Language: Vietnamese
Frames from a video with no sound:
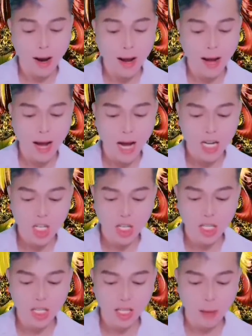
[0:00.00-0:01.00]
Anh thường là đàn
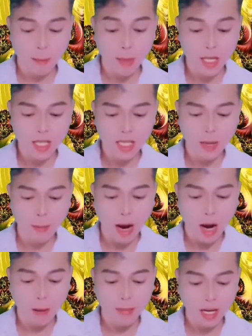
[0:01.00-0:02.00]
ông trai tráng,
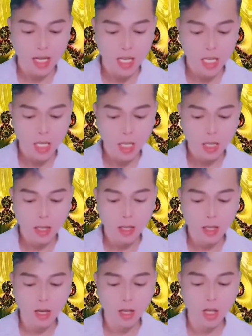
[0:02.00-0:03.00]
đang tôi sung mãn với cái
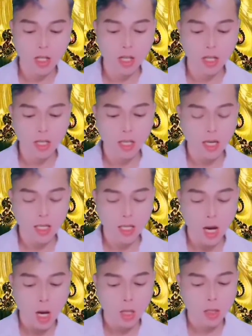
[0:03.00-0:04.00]
chuyện trên giường,
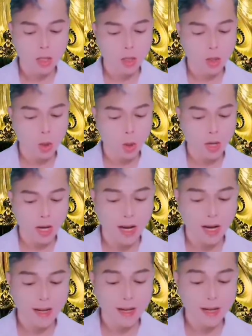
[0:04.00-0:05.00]
giống
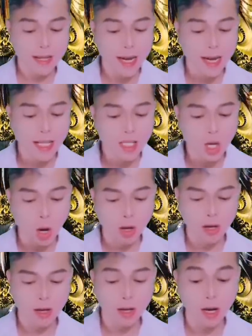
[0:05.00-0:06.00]
sinh lý rất là cao.
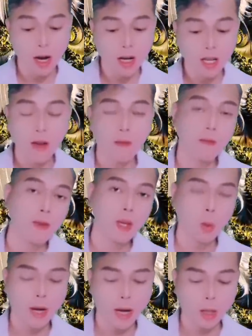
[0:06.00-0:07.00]

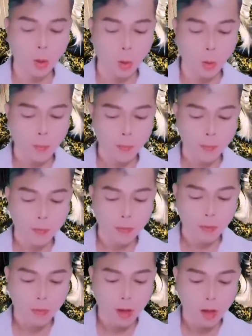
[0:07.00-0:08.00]
Dù sao em
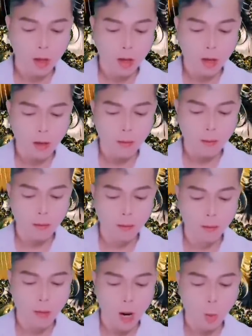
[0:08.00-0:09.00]
cũng là đàn ông mà,
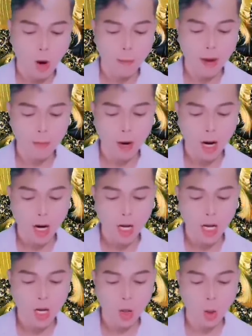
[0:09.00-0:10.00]
em hiểu được là
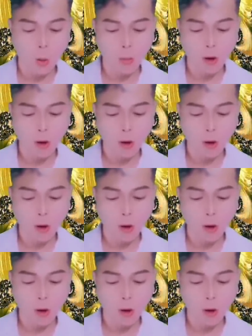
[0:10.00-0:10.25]
được rồi.